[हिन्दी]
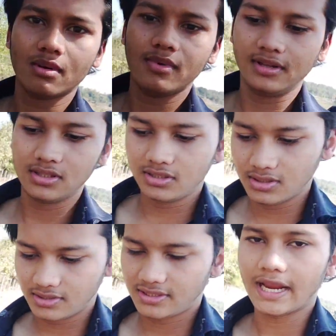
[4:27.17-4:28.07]
में भी
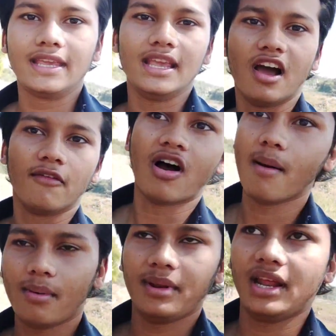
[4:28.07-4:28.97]
चेक किया वहाँ
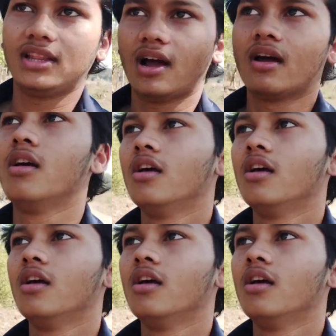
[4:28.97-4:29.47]
पे भी नहीं था